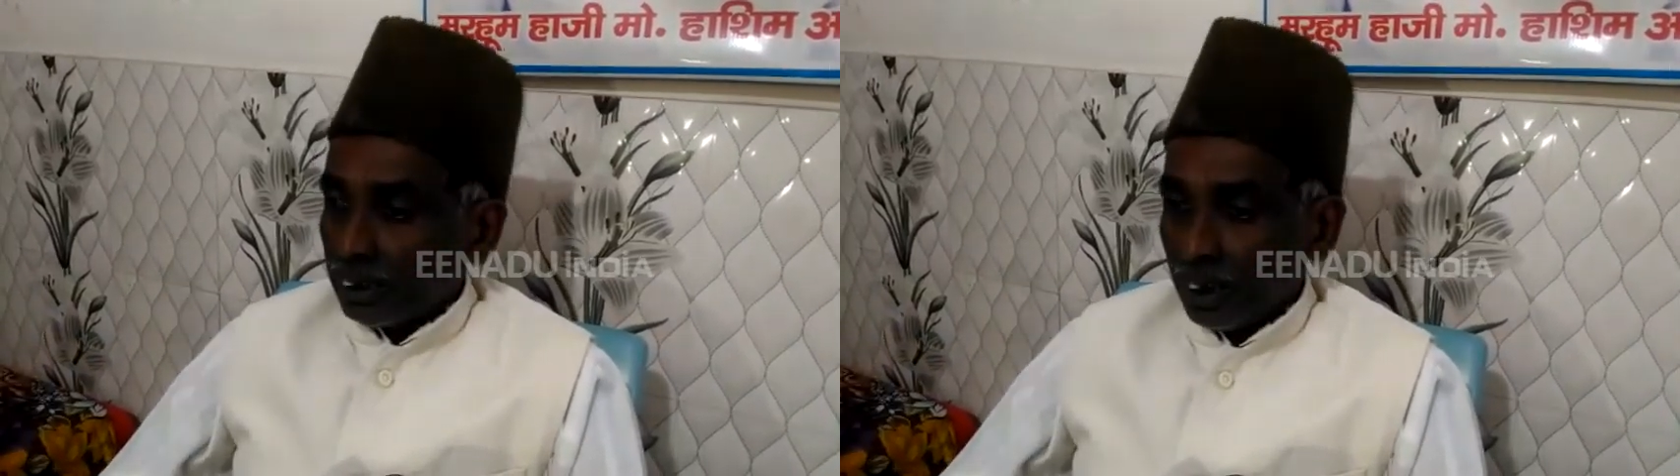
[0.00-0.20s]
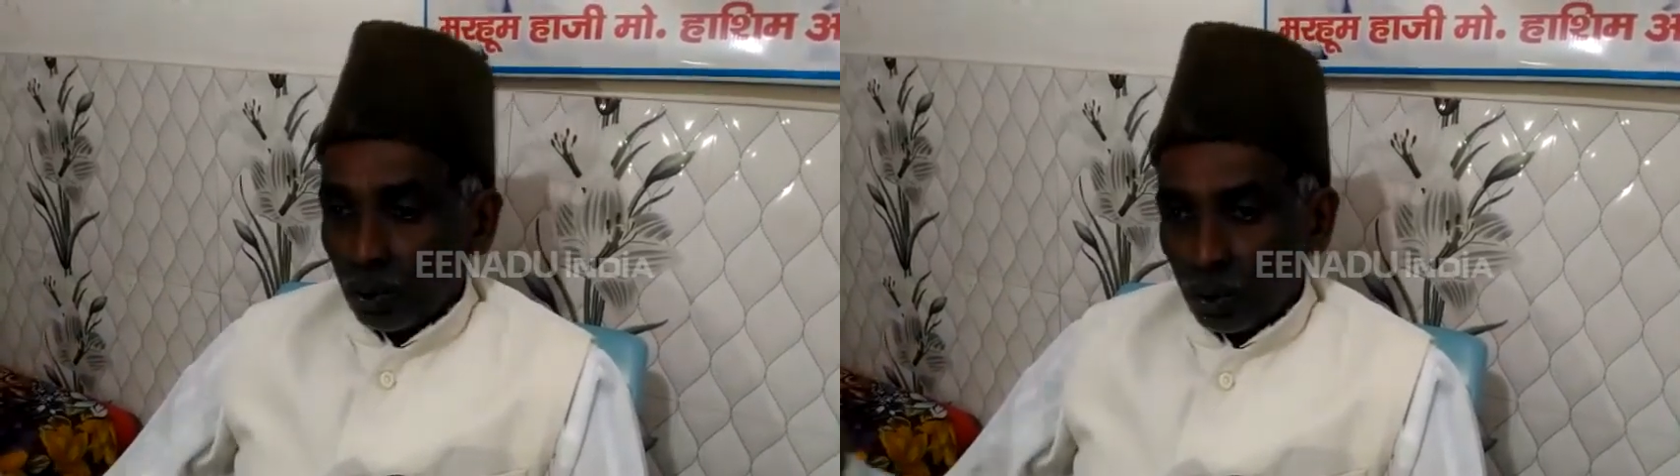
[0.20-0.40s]

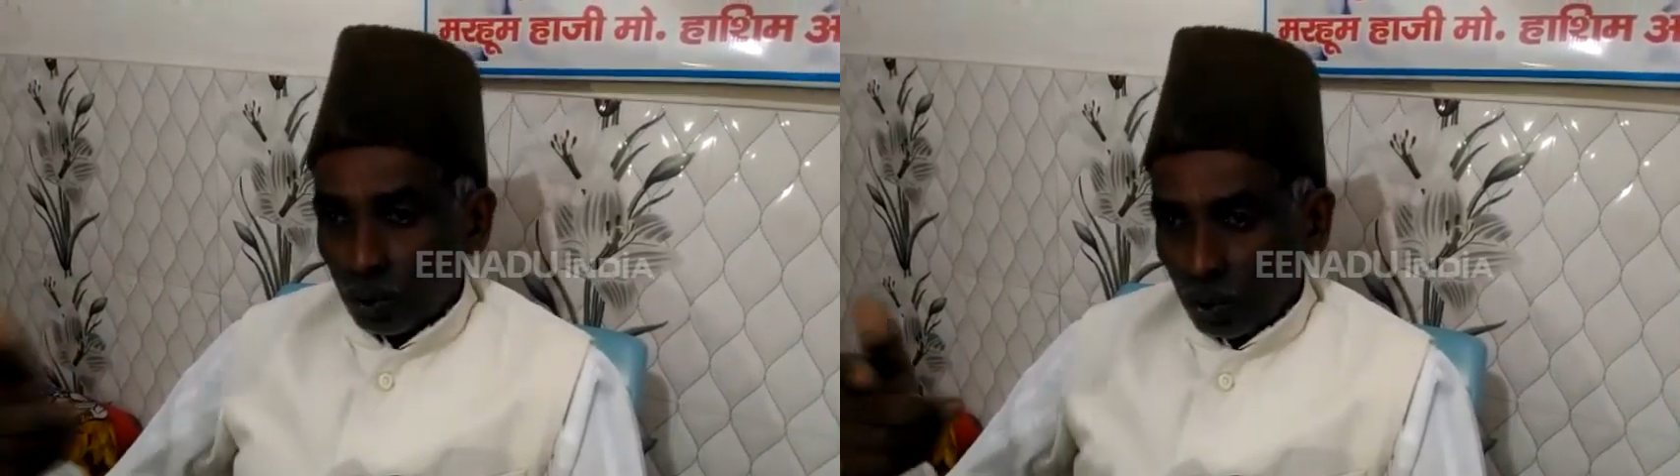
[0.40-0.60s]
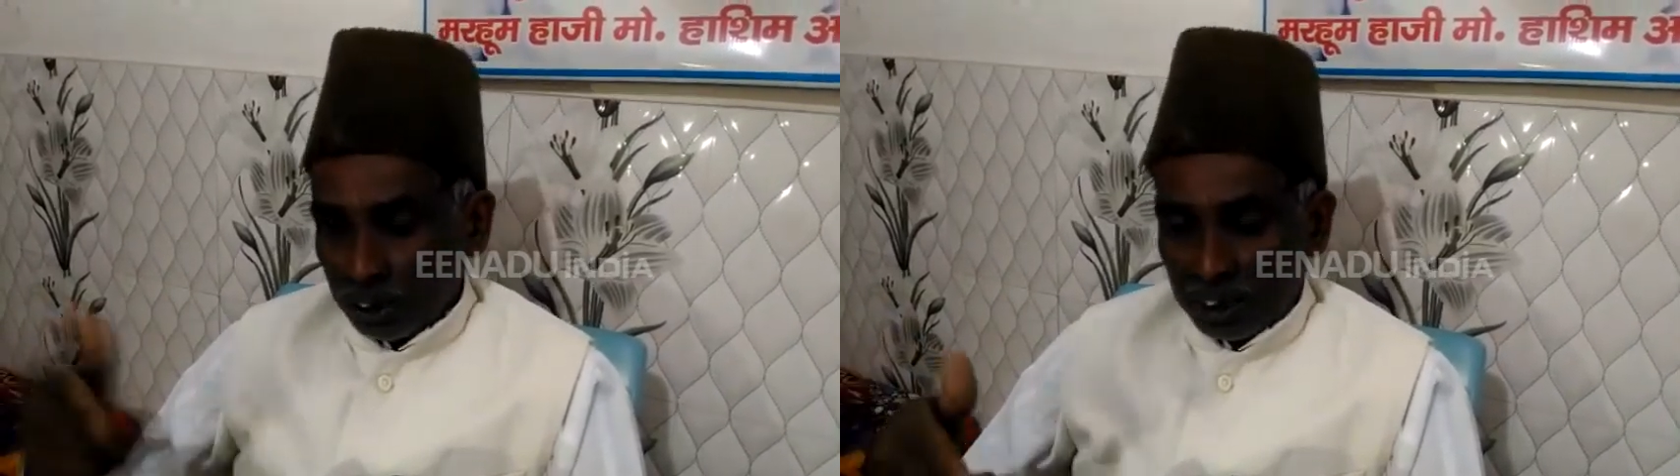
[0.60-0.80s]
इसलिए लोगों
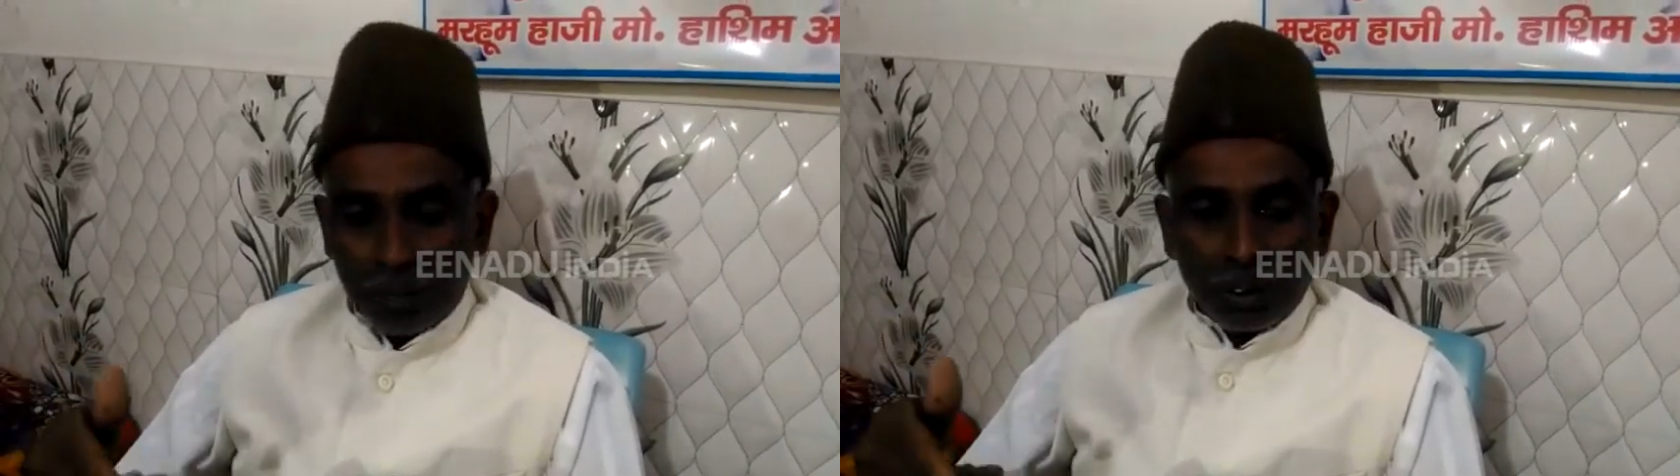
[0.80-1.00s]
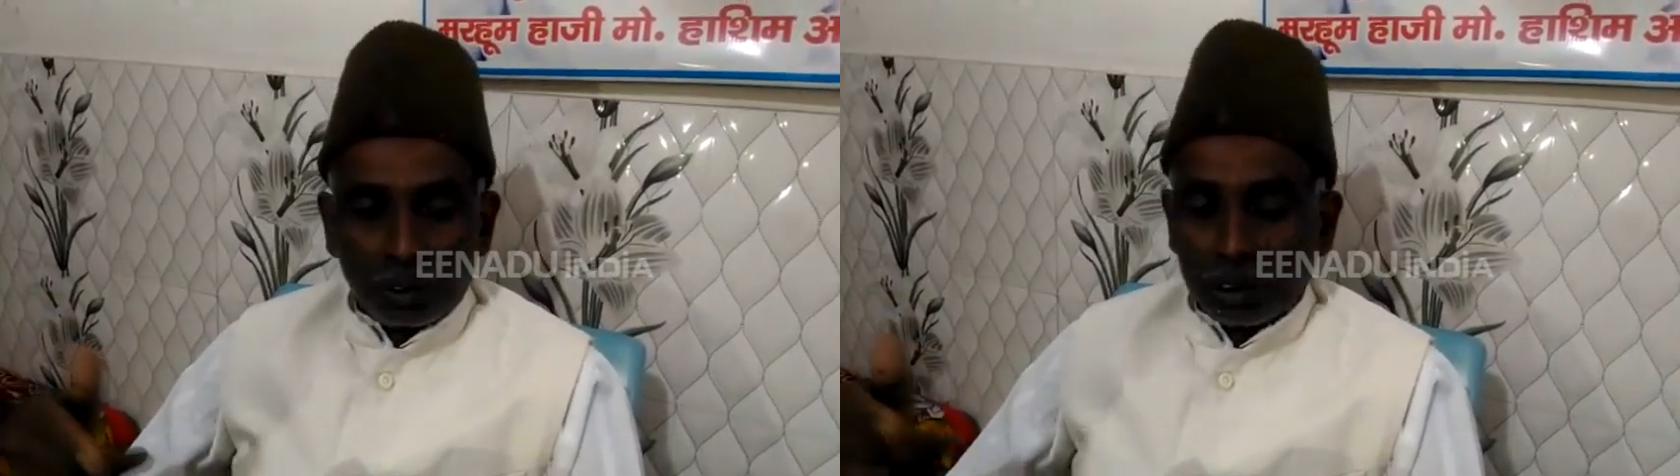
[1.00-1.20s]
को
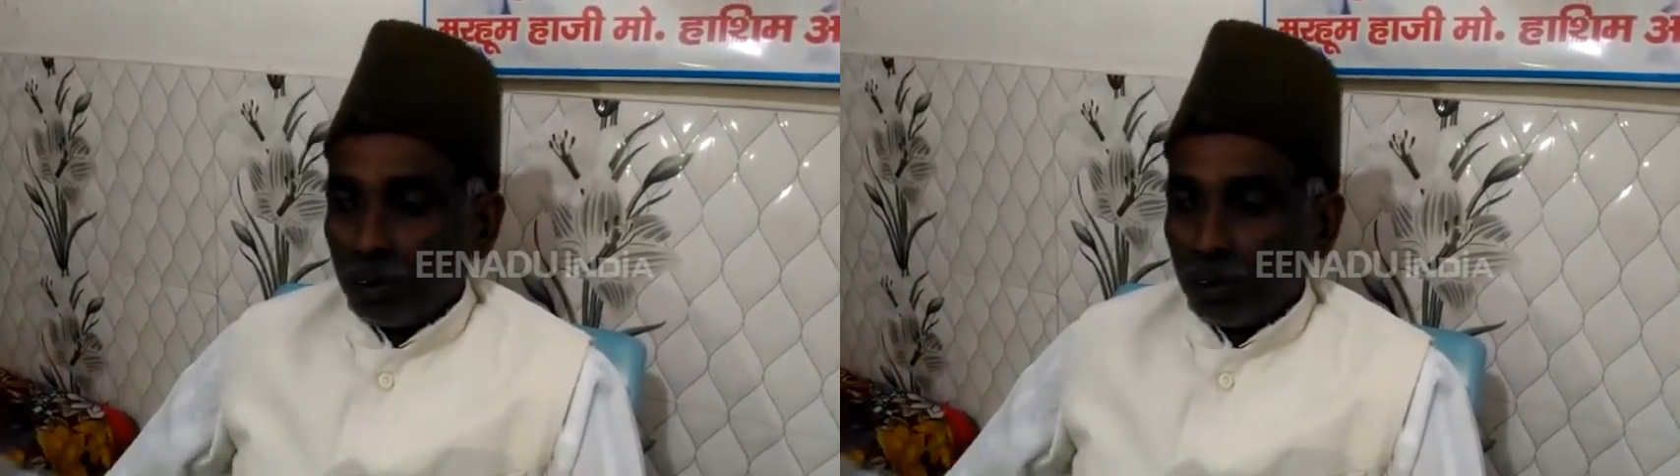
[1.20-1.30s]
खतरा महसूस